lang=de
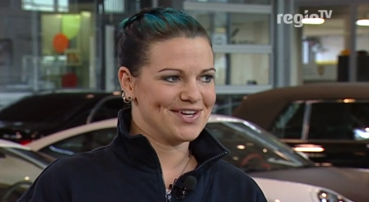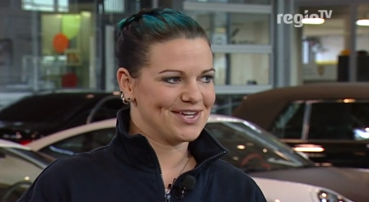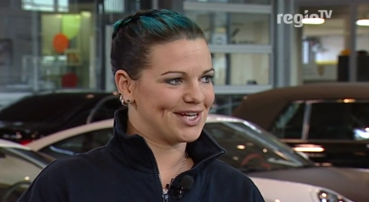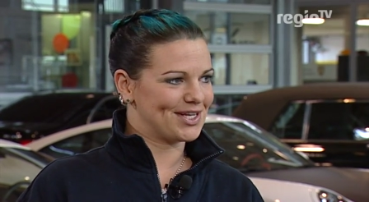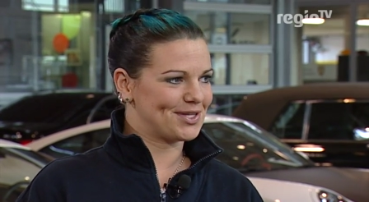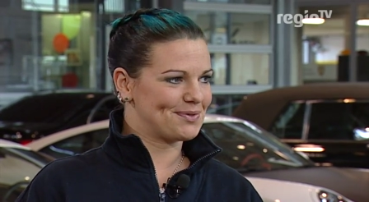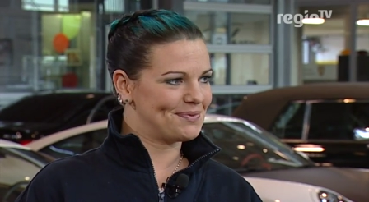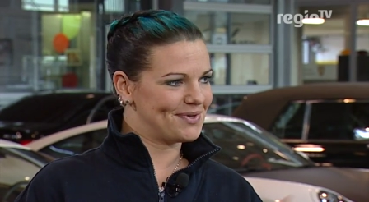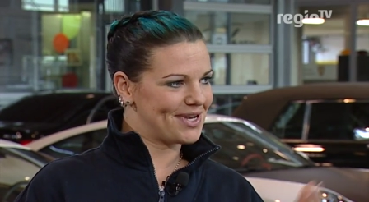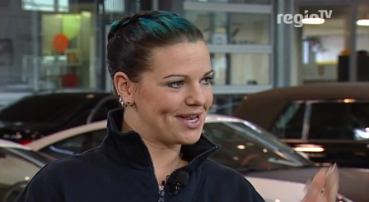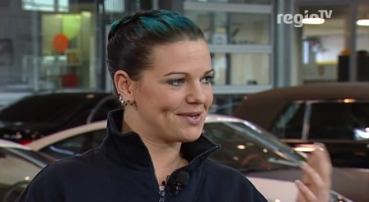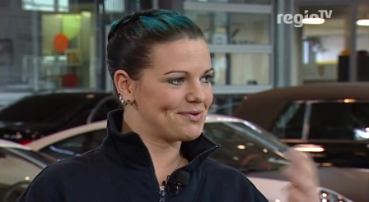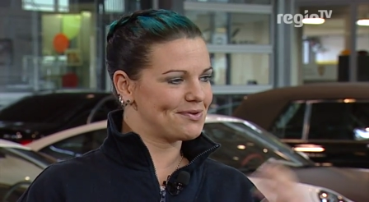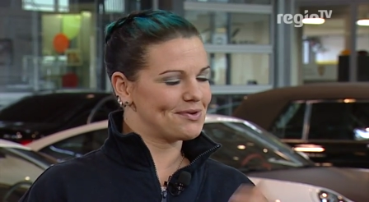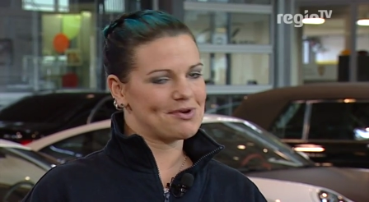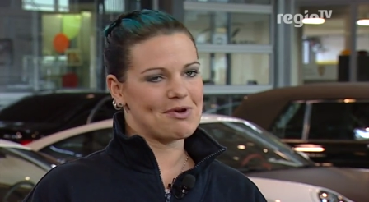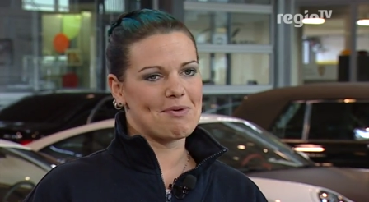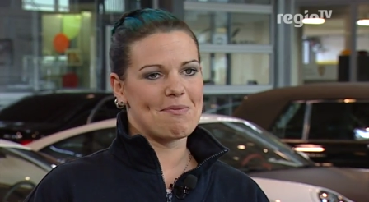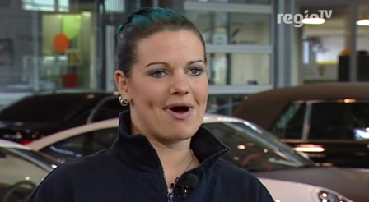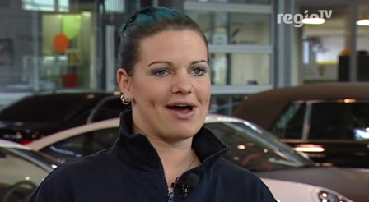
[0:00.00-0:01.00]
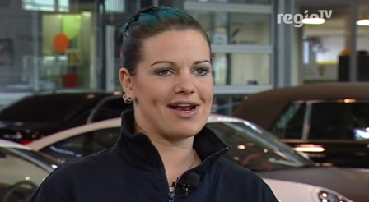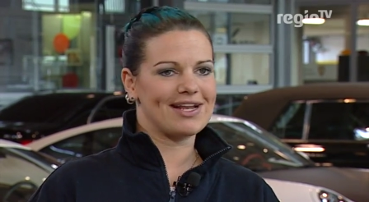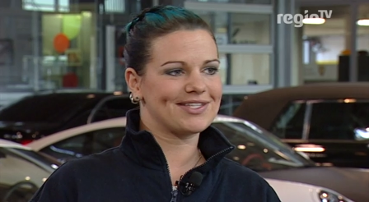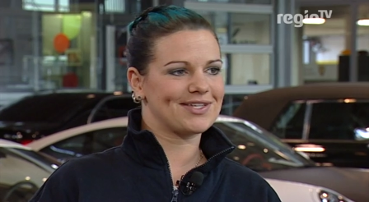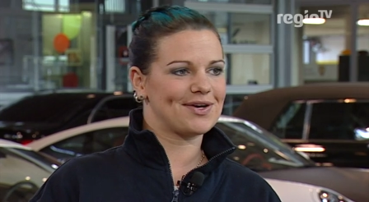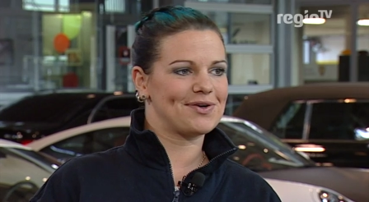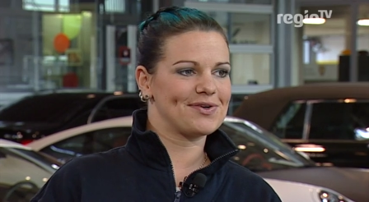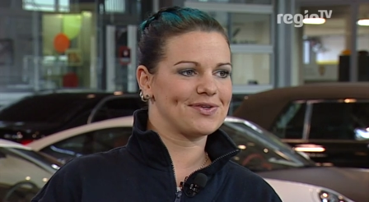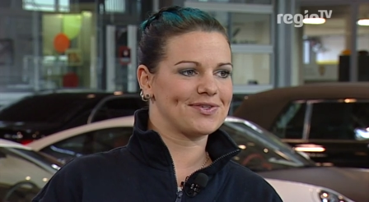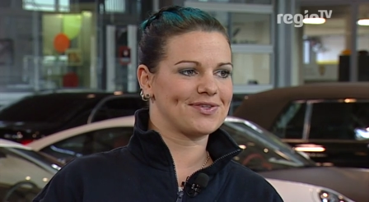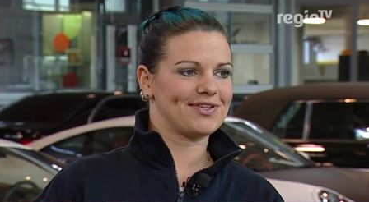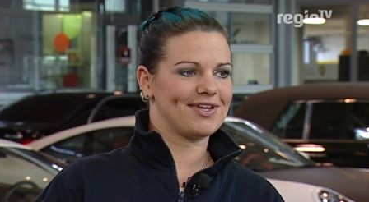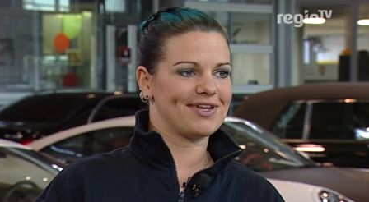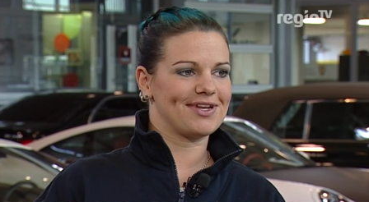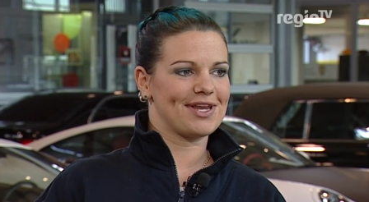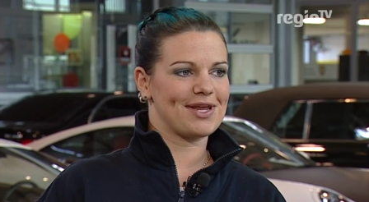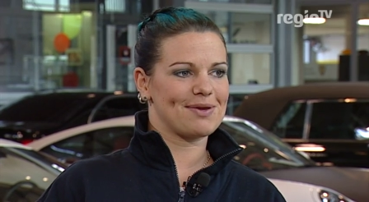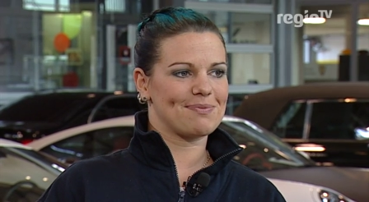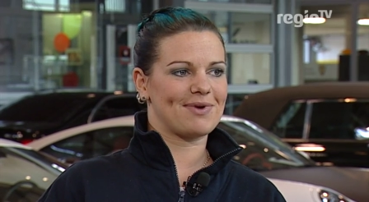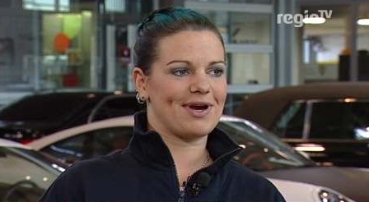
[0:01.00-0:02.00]
dass man nicht nur ein normales Auto, sondern
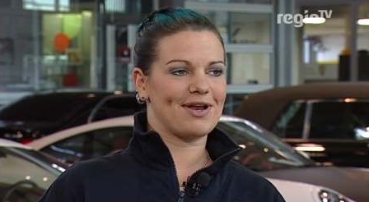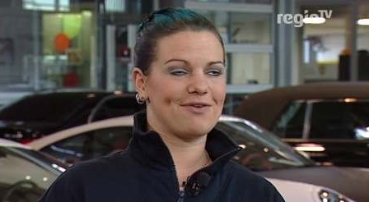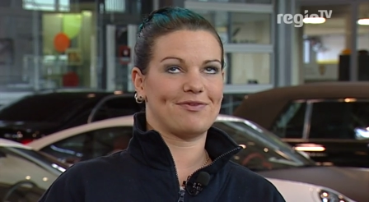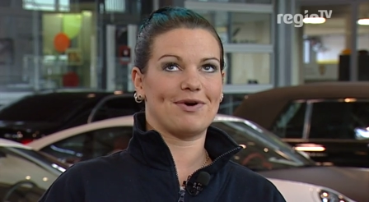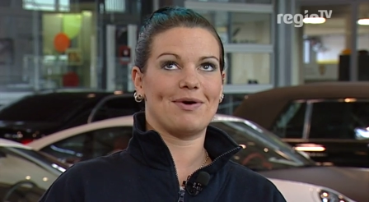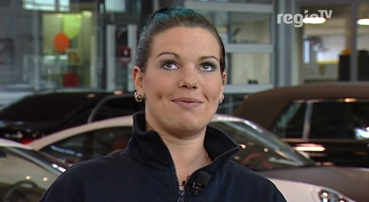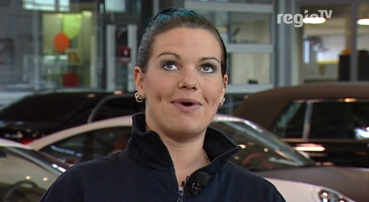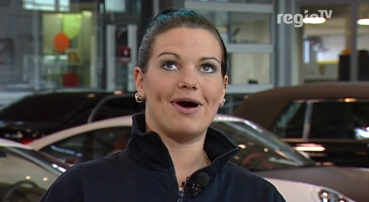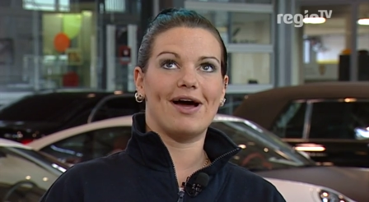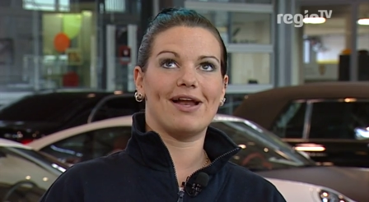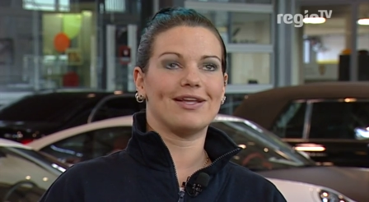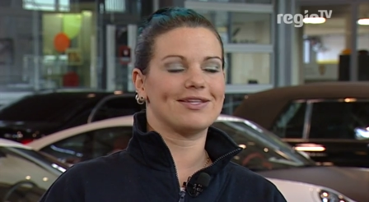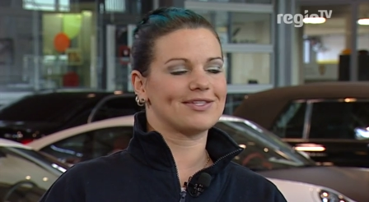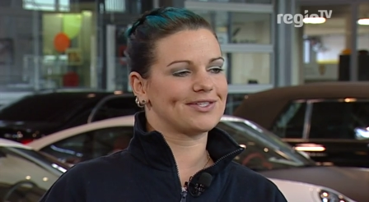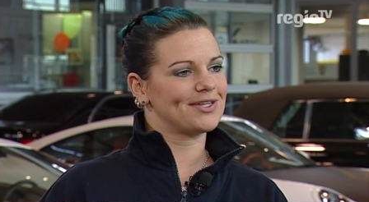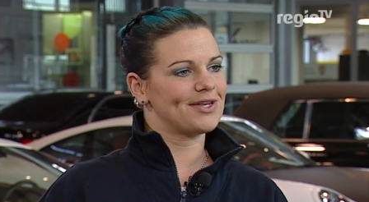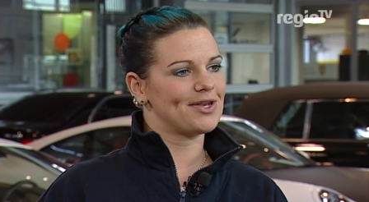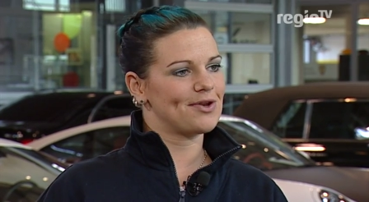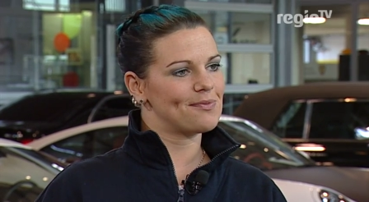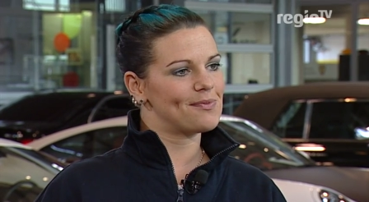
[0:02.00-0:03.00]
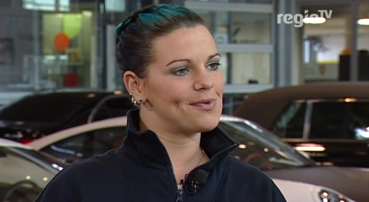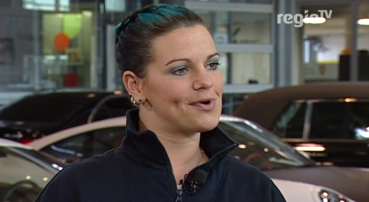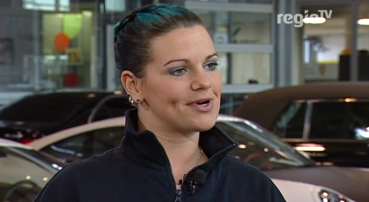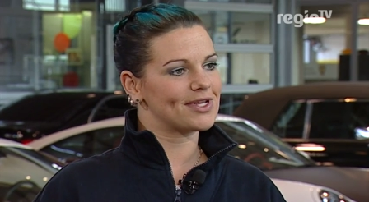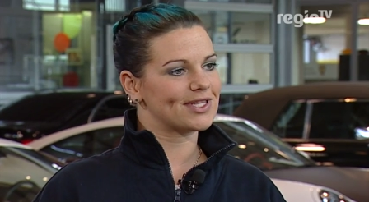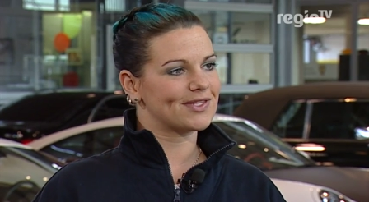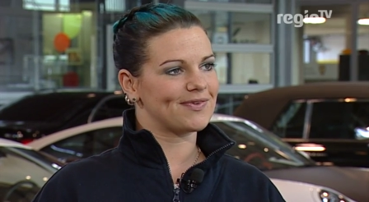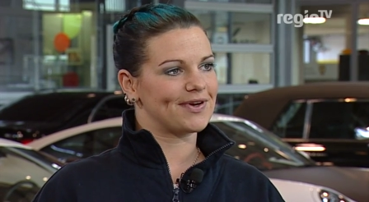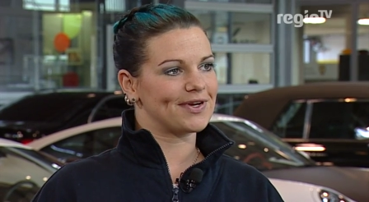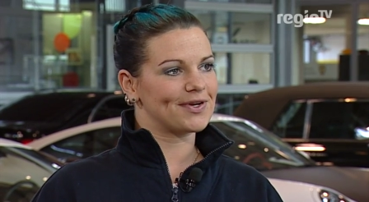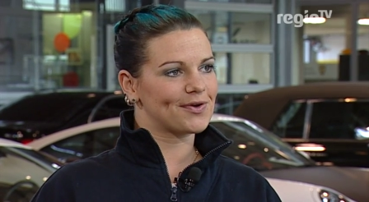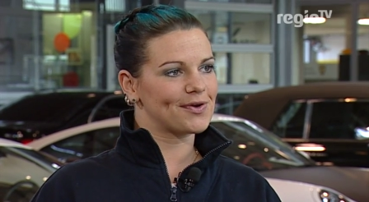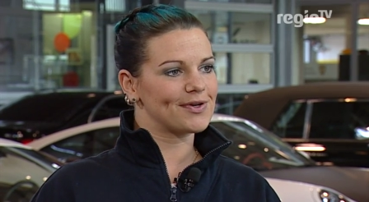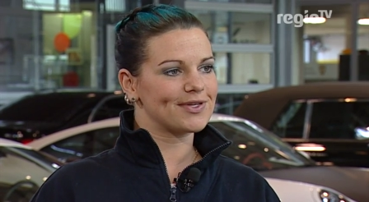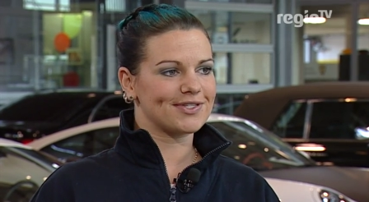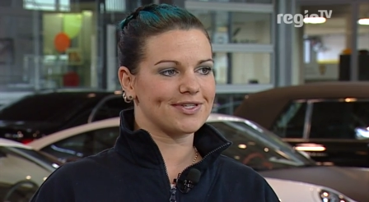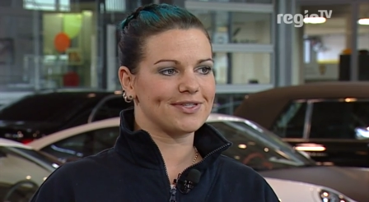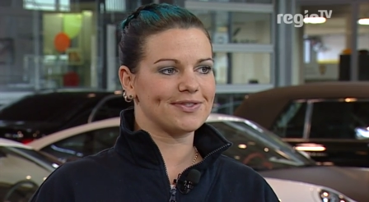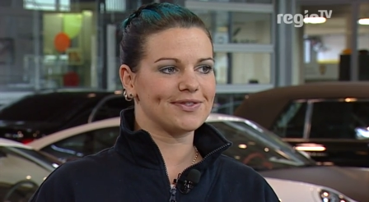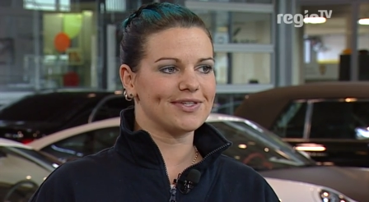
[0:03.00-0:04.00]
eben einfach mal alles eine Nummer oder zwei
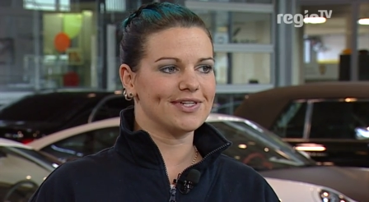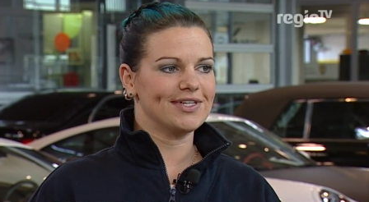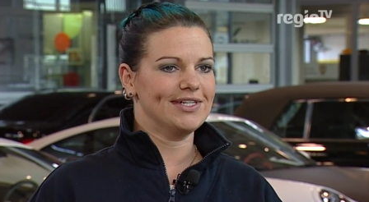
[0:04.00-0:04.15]
größer.